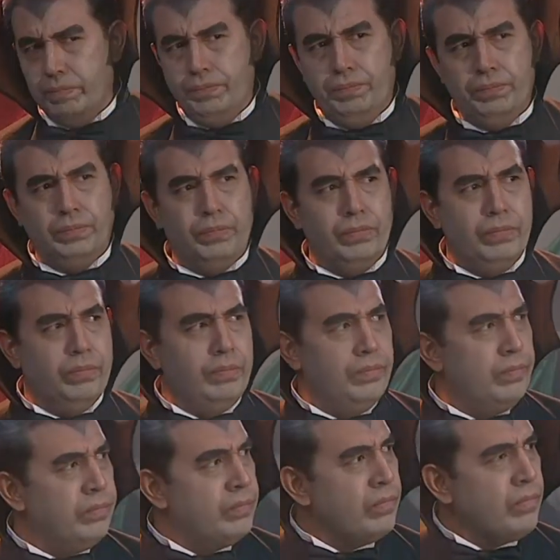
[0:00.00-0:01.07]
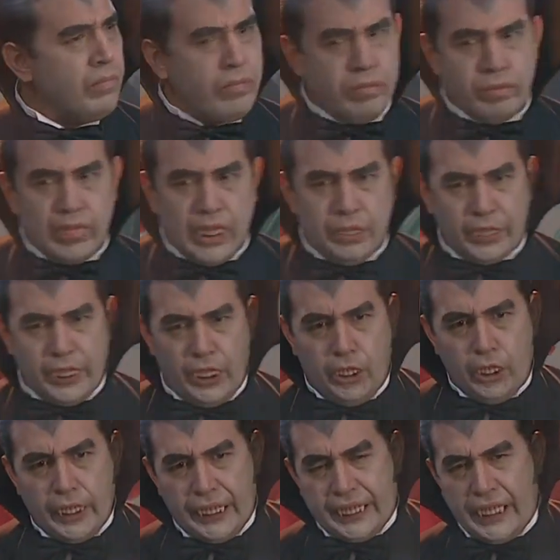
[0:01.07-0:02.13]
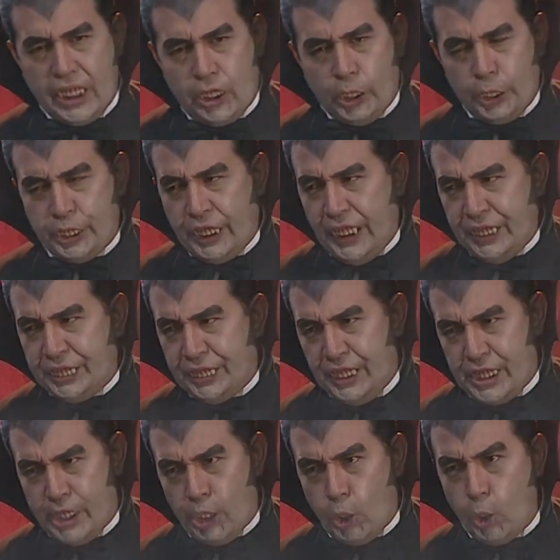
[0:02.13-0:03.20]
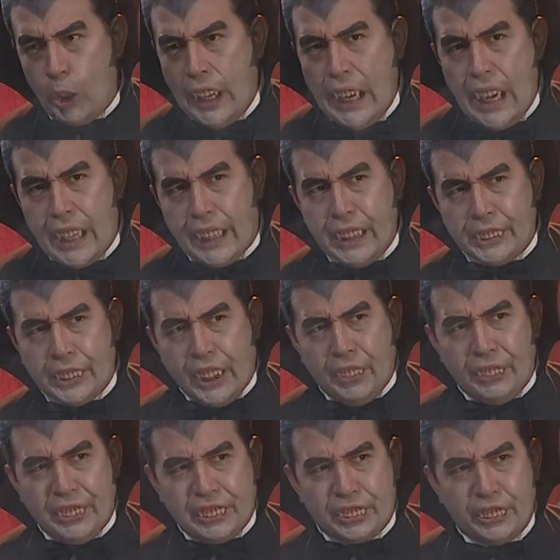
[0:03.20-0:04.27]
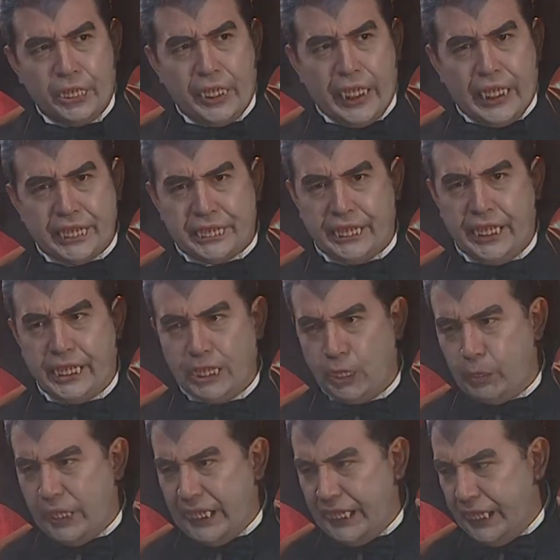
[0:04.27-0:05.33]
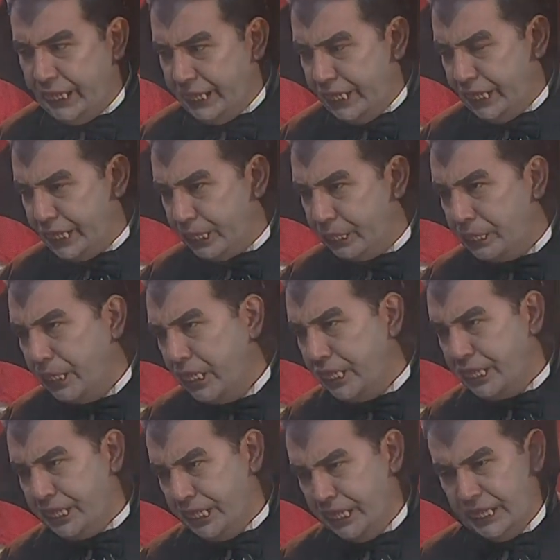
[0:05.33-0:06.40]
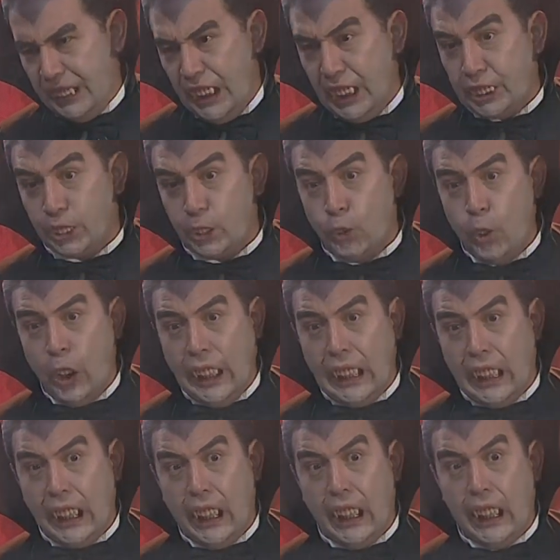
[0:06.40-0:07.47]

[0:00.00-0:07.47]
¡Ay! Mm. Pero ahora, ¿qué cosa has hecho? ¿Qué travesura has hecho para que te expulsen de la escuela?